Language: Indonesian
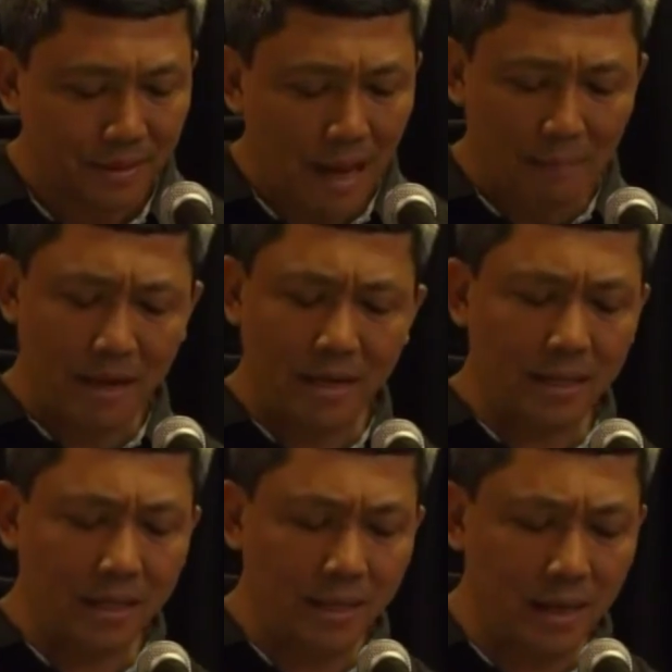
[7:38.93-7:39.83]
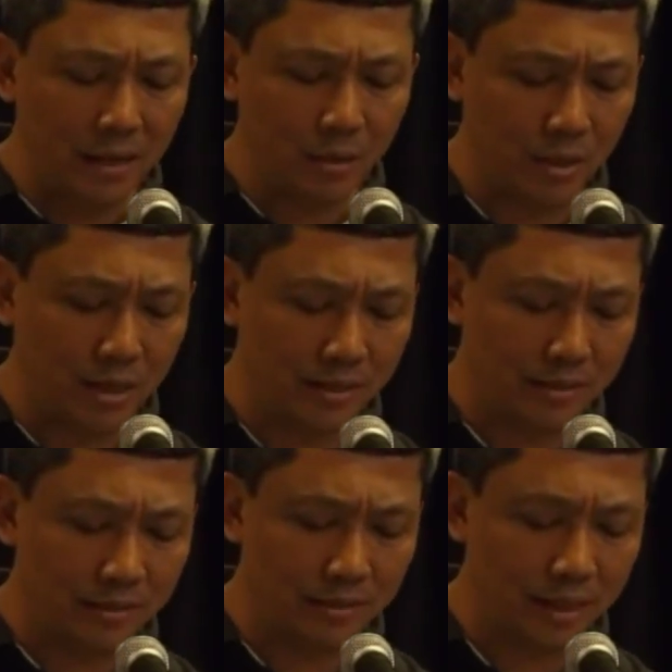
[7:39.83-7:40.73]
Apakah kita kehilangan Tuhan?
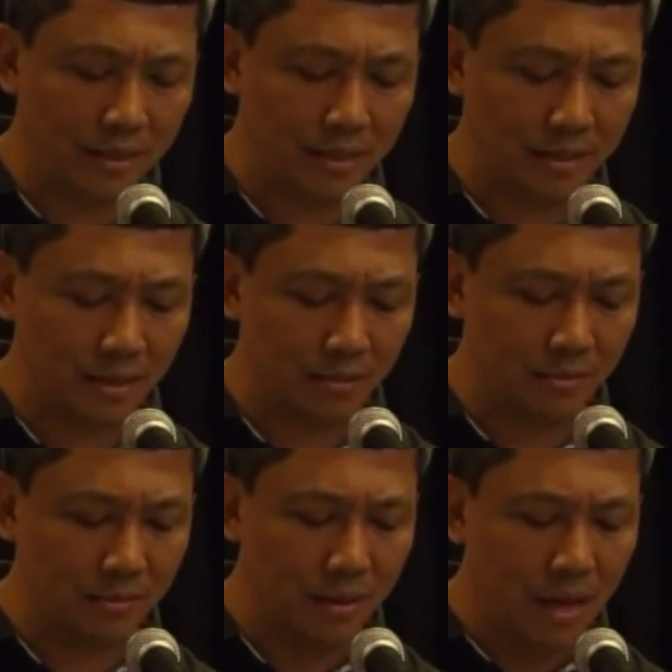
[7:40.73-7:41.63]
Kata yang satu.